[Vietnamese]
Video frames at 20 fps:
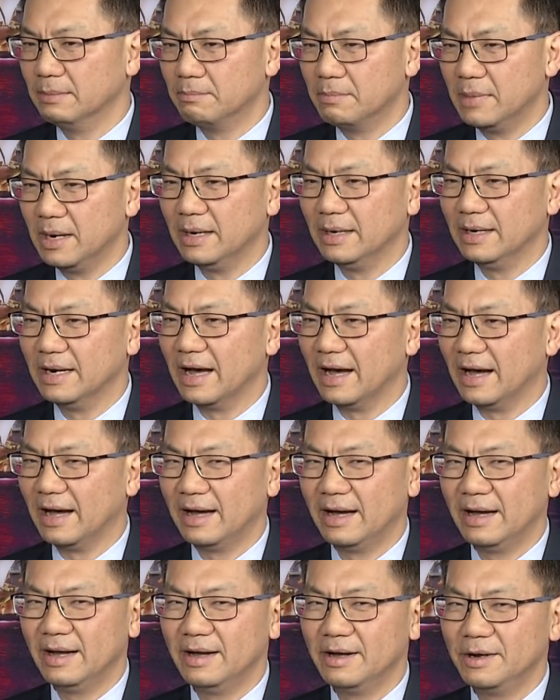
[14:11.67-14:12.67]
mình
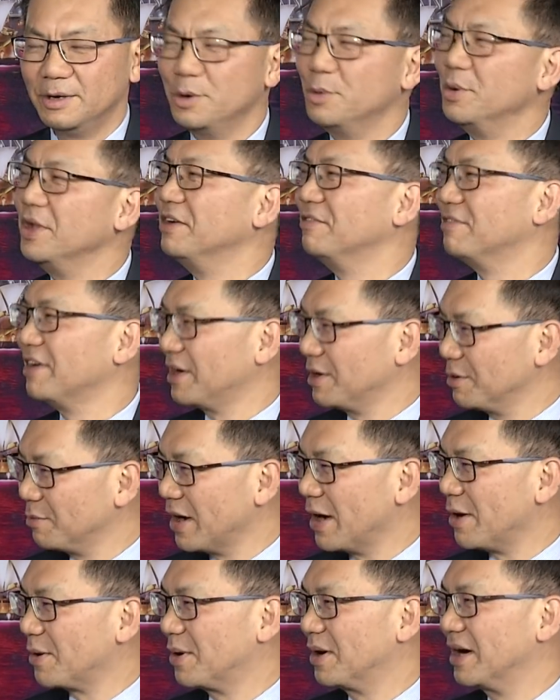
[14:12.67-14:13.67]
đã doing very
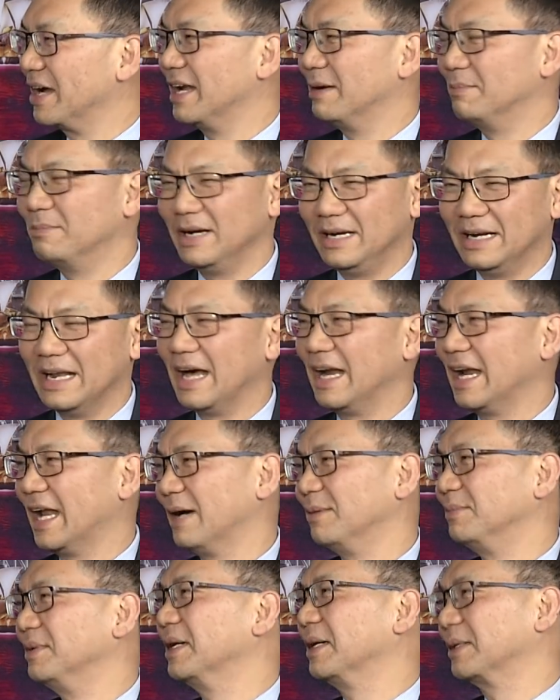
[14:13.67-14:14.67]
well có nghĩa là mình Úc đã, đã làm,
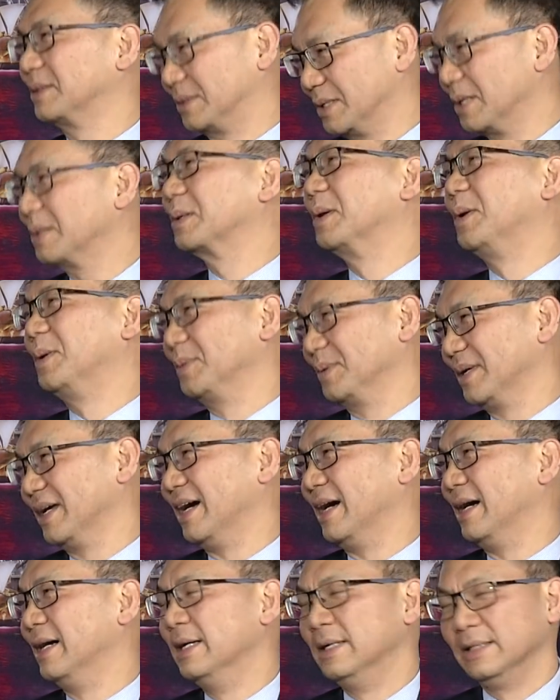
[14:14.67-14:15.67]
làm rất tốt, tốt, tốt
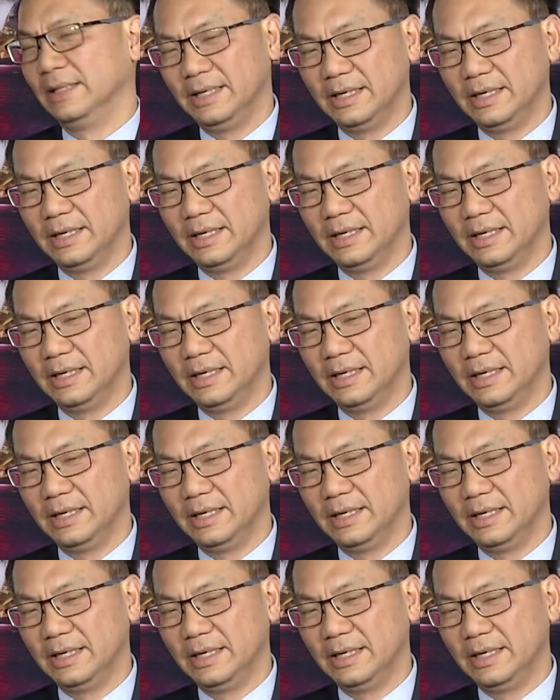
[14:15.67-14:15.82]
dạ. yeah. vâng.